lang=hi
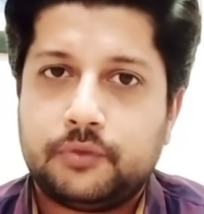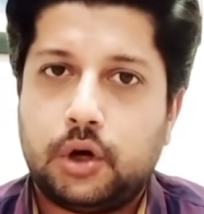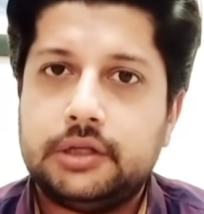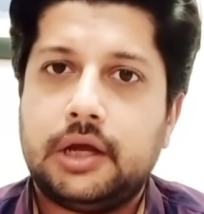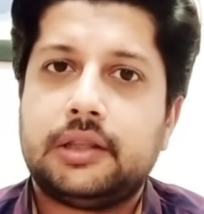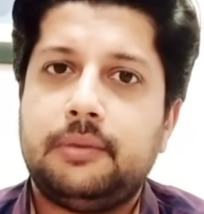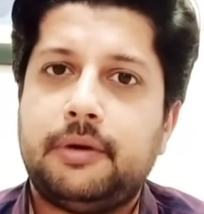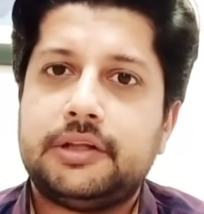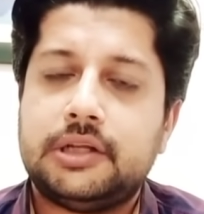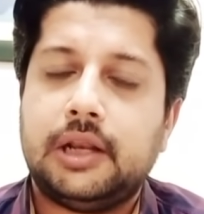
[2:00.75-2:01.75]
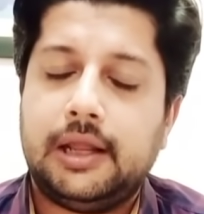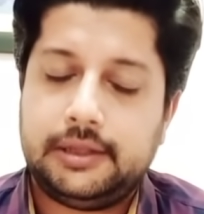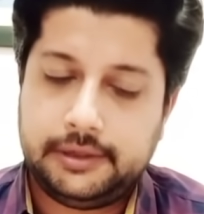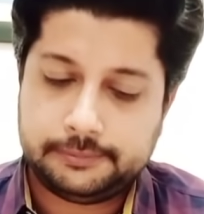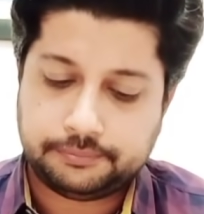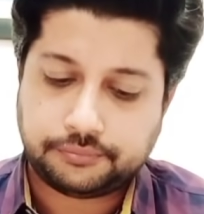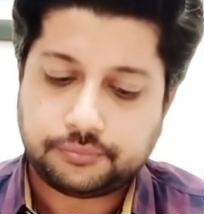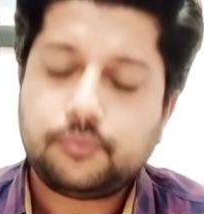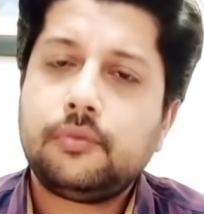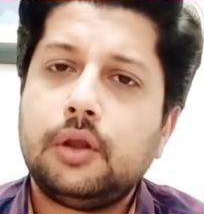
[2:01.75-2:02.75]
ख्वाजा आरस ने बड़े अच्छे दलाल दिए
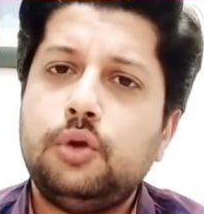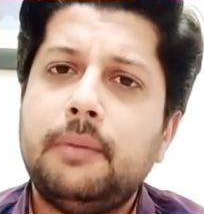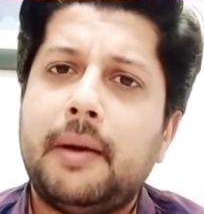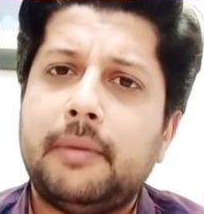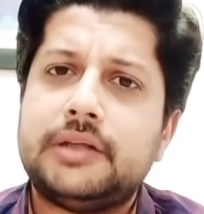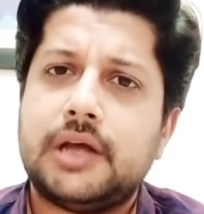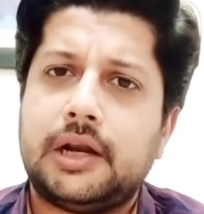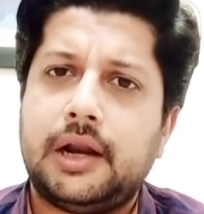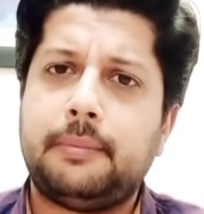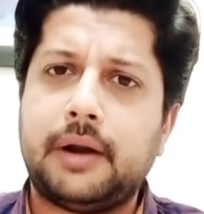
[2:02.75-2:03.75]
तो ये मामला चल रहा है